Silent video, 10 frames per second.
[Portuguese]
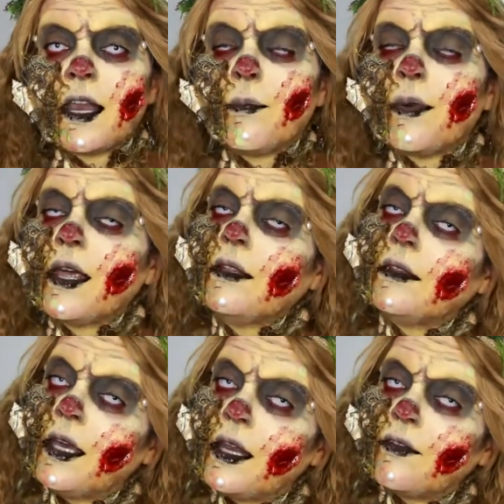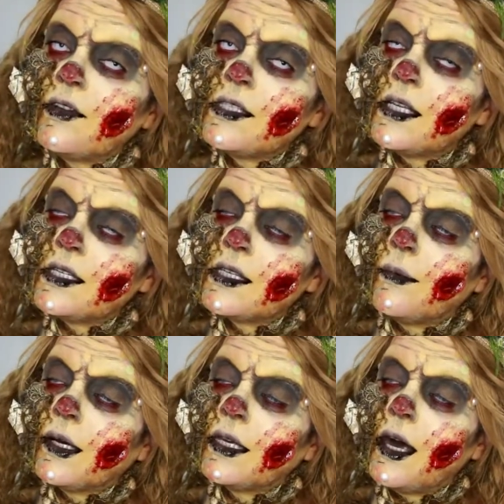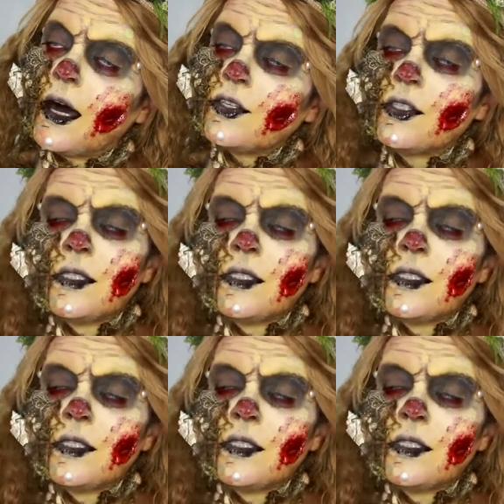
aprender a fazer esta maquiagem,